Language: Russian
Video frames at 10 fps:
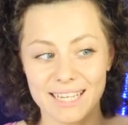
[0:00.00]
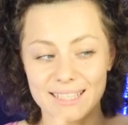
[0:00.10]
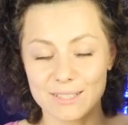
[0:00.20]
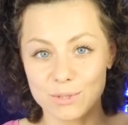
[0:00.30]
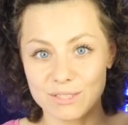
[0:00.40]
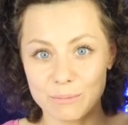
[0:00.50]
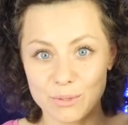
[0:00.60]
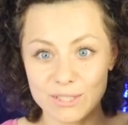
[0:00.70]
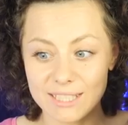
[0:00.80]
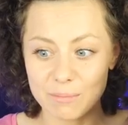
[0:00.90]
Голосуйте
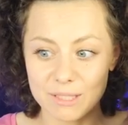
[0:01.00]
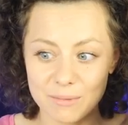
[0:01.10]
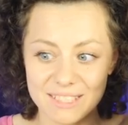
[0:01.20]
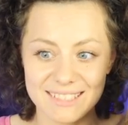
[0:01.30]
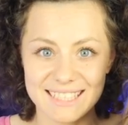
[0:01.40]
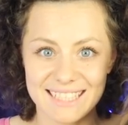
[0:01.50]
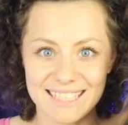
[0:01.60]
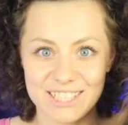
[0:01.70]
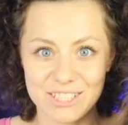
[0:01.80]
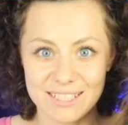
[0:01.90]
вопросики, подписывайтесь на
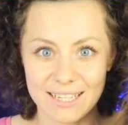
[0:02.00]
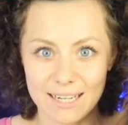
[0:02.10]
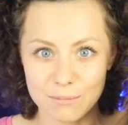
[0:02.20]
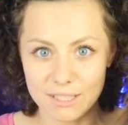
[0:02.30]
наш Инстаграм,